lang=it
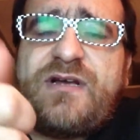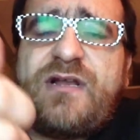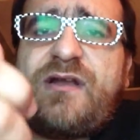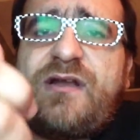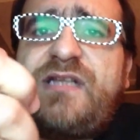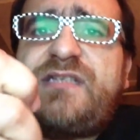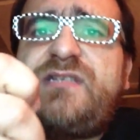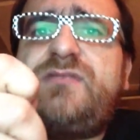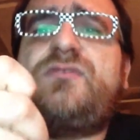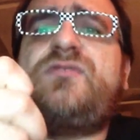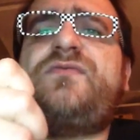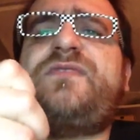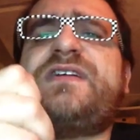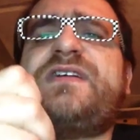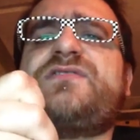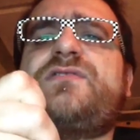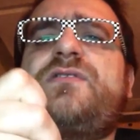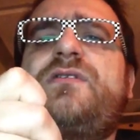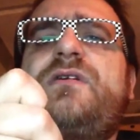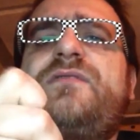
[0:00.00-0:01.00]
Allora, innanzitutto va
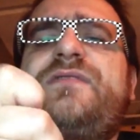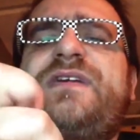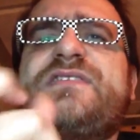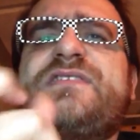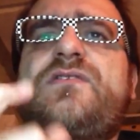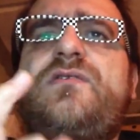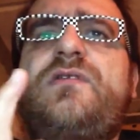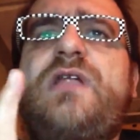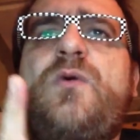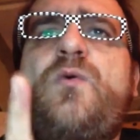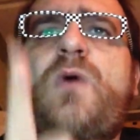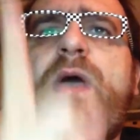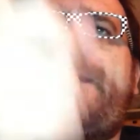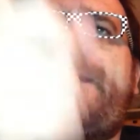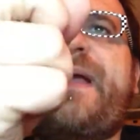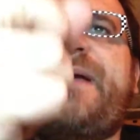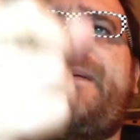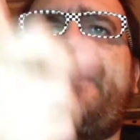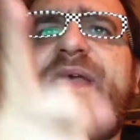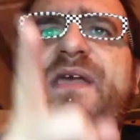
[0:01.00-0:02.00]
solo, va solo la
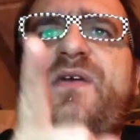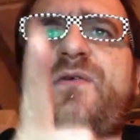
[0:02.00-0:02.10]
webcam che